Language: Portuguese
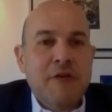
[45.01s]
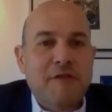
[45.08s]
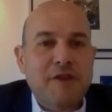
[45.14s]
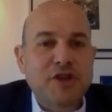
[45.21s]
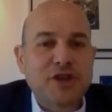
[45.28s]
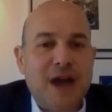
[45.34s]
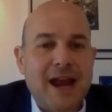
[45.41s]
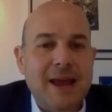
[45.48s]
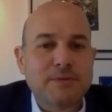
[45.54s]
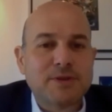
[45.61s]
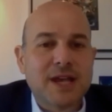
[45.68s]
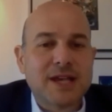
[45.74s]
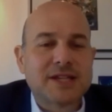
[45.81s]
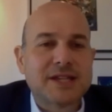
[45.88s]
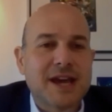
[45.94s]
Fecharemos
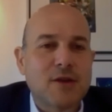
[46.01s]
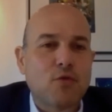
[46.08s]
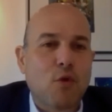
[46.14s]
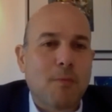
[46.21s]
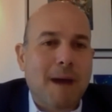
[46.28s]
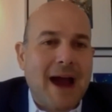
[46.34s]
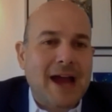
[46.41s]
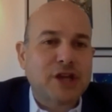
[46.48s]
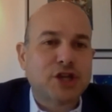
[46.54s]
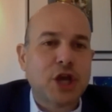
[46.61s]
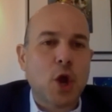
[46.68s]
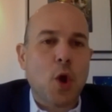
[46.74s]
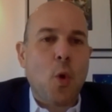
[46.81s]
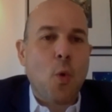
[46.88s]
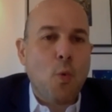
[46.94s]
esse ano com mais
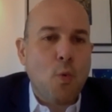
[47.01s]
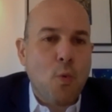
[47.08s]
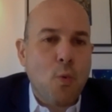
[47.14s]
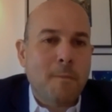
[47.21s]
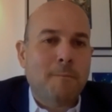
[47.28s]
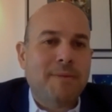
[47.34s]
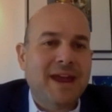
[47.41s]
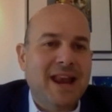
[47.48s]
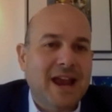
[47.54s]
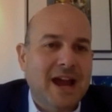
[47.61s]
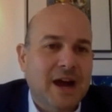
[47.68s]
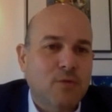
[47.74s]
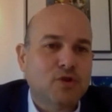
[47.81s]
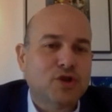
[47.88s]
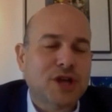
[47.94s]
de um
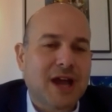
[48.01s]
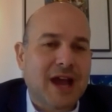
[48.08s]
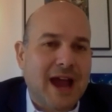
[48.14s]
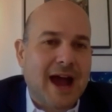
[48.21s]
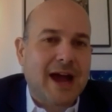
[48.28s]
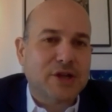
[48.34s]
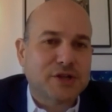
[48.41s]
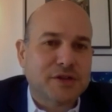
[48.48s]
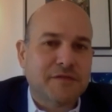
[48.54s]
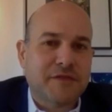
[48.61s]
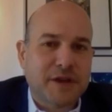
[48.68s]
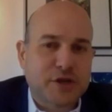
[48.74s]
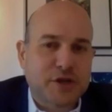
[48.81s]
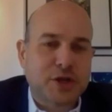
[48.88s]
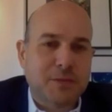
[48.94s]
bilhão de reais de
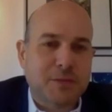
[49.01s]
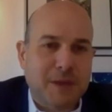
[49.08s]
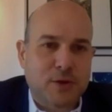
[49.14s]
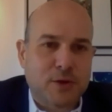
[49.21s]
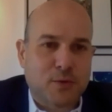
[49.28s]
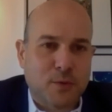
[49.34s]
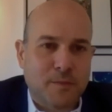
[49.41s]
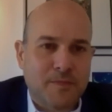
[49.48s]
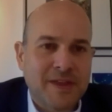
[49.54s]
investimento